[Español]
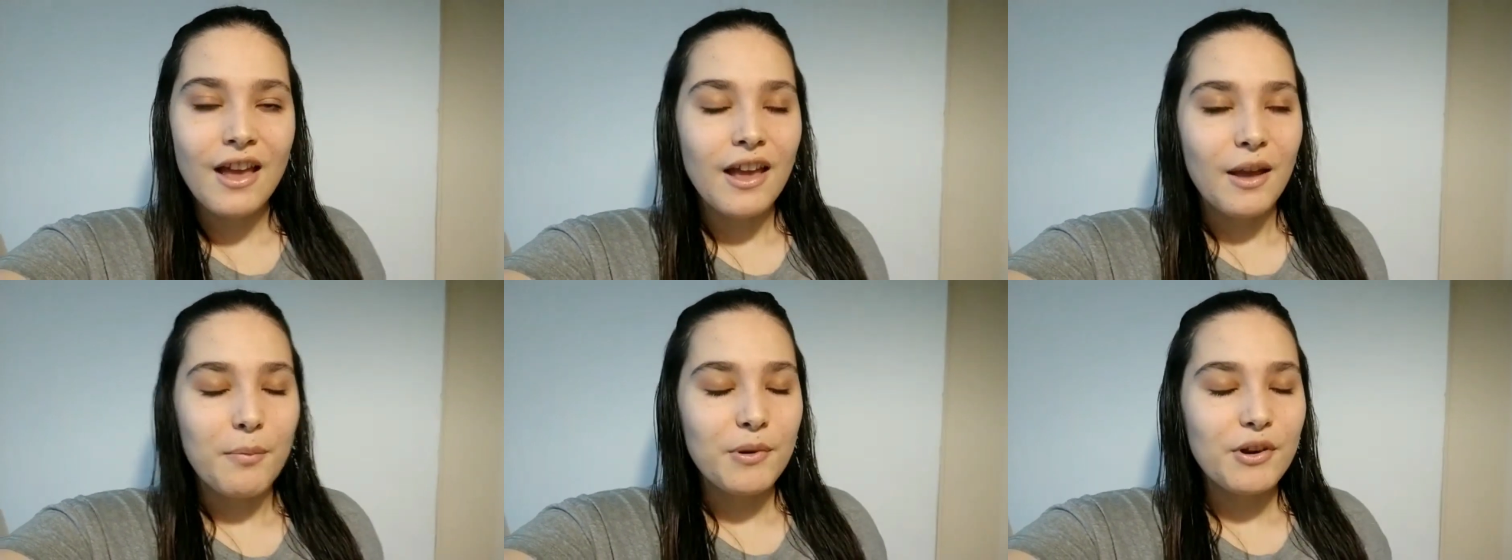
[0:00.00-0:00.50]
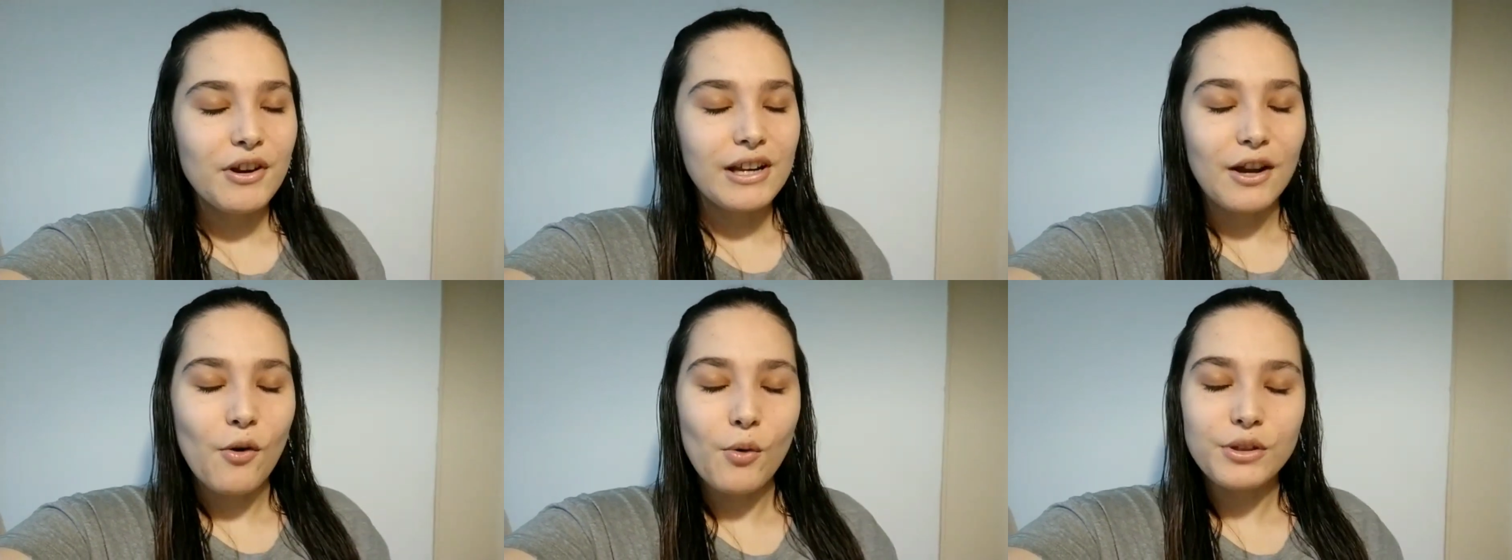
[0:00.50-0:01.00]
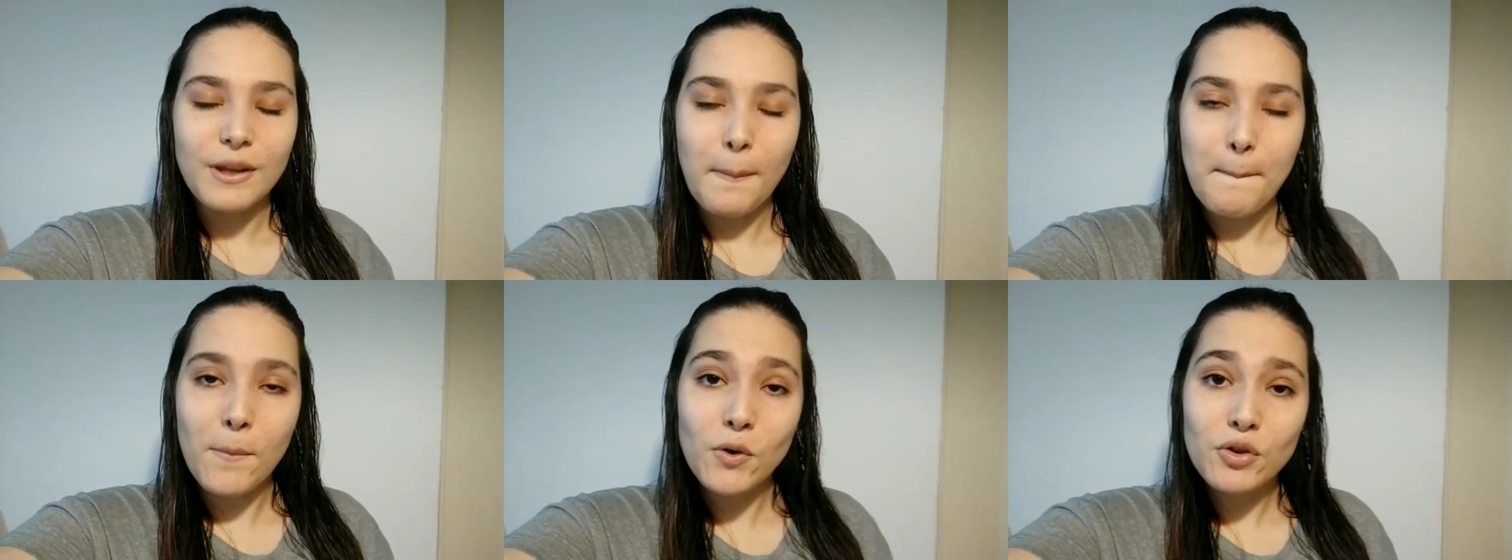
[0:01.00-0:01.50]
Espero que les guste
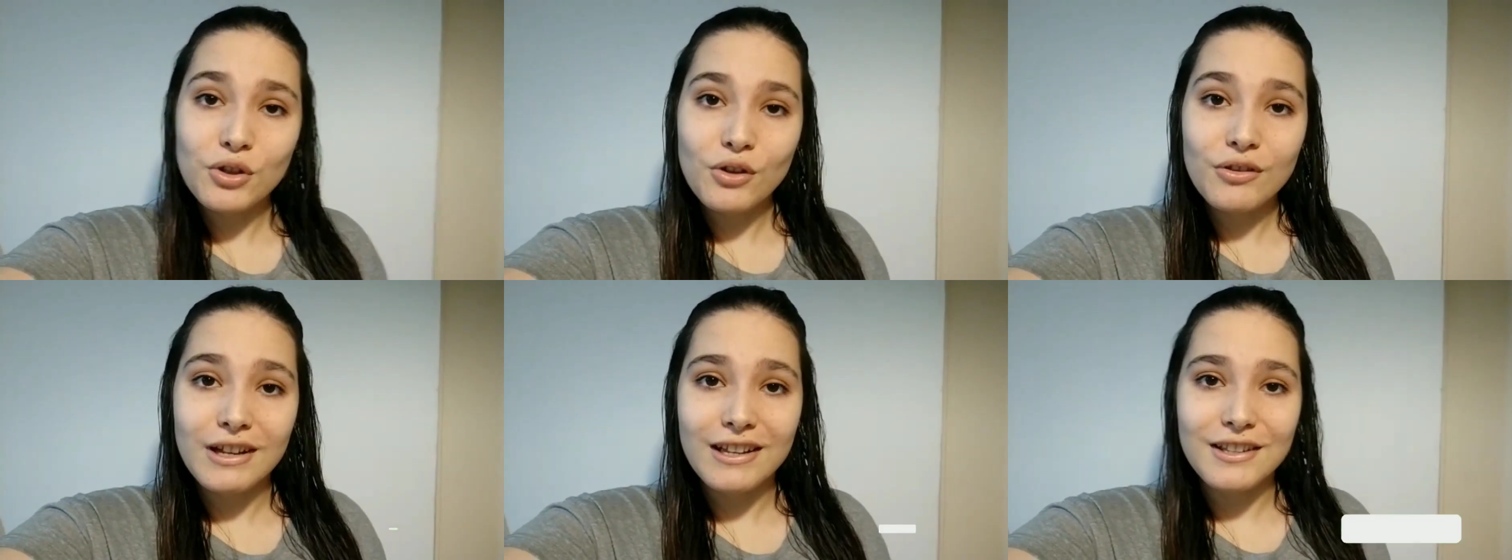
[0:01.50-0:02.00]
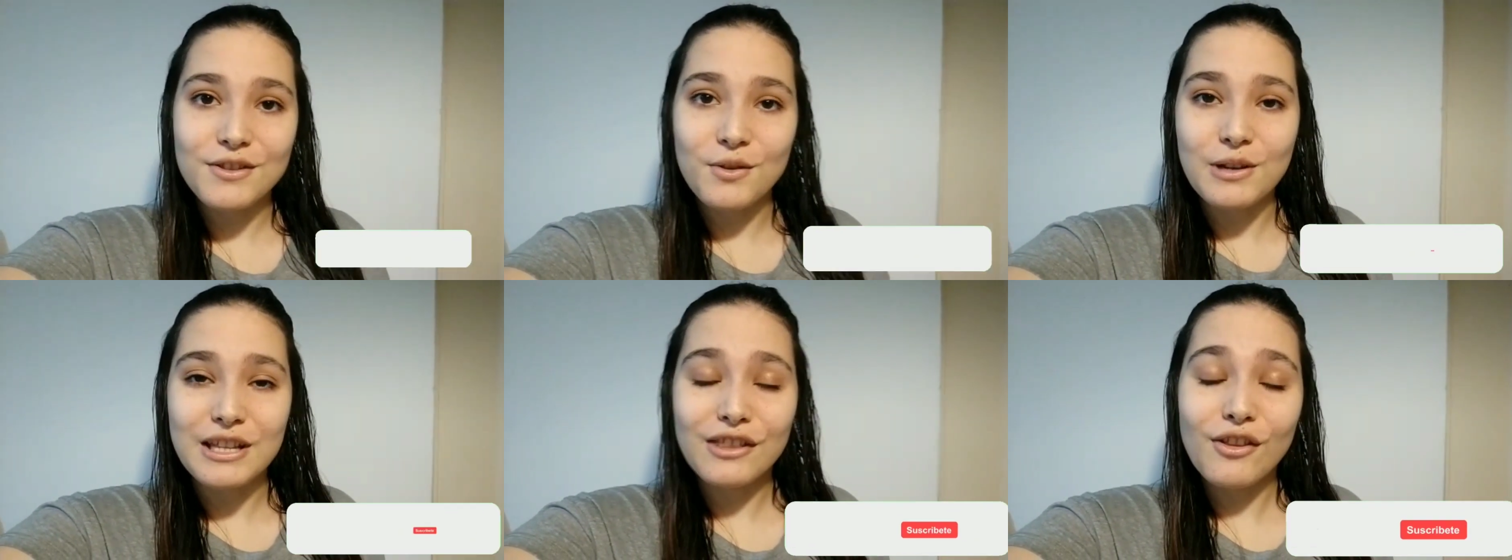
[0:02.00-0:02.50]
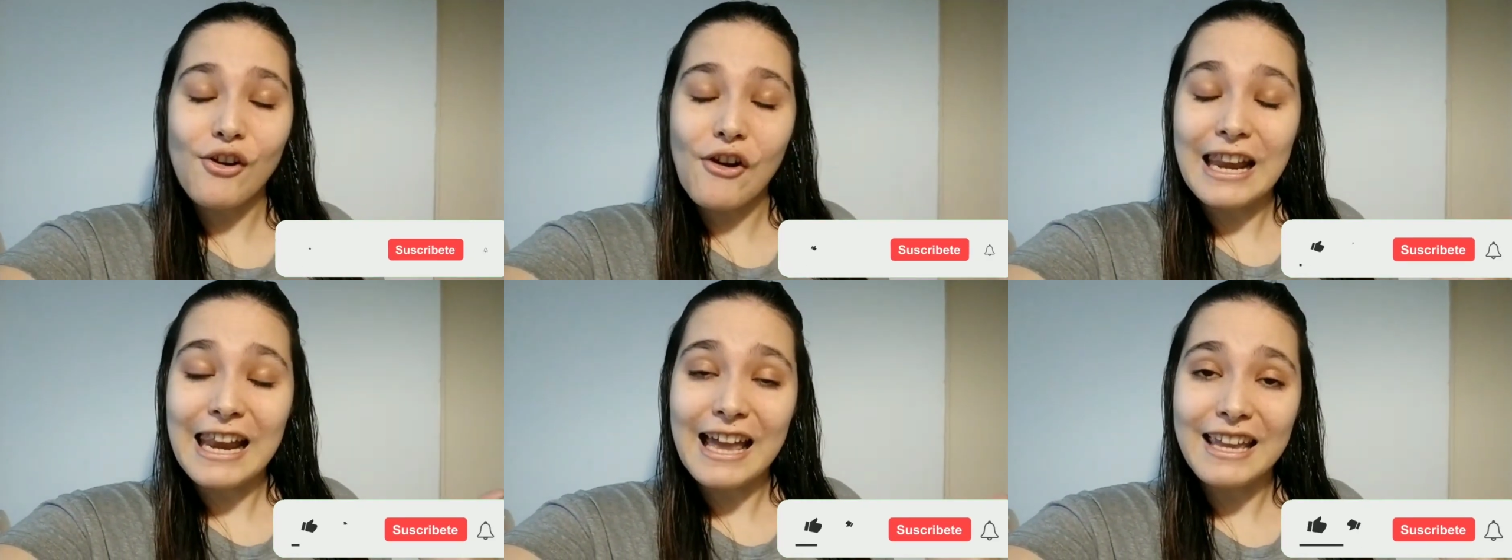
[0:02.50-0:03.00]
mucho, dejen su lindo
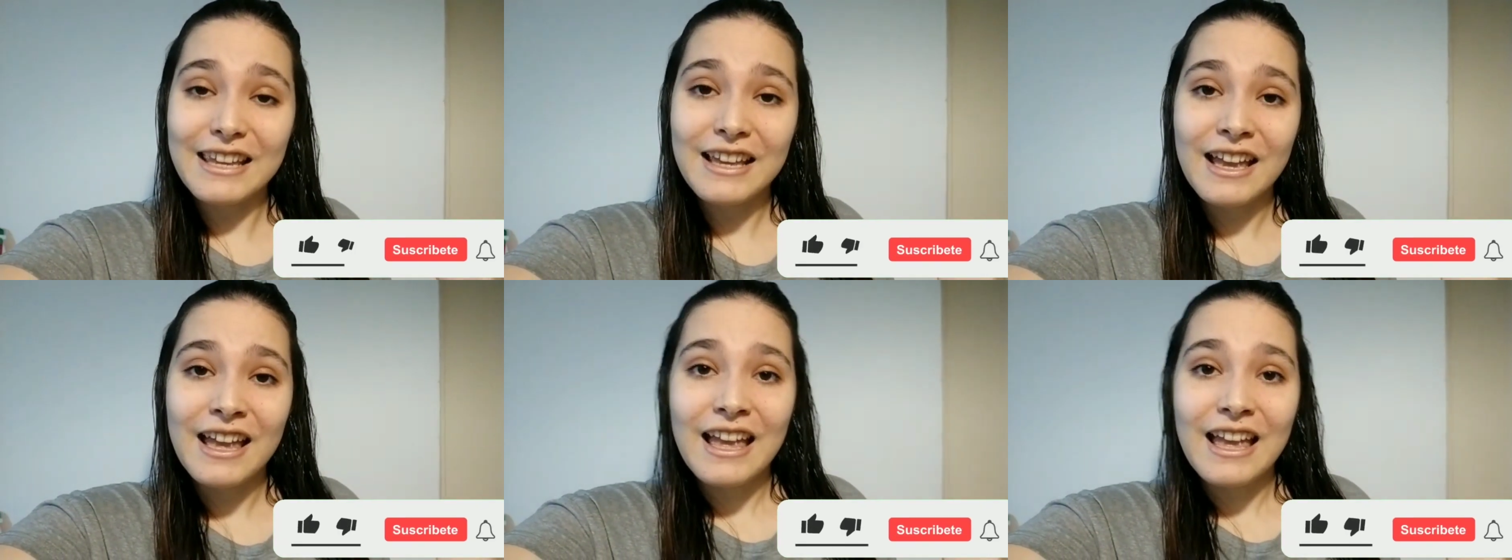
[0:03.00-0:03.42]
like,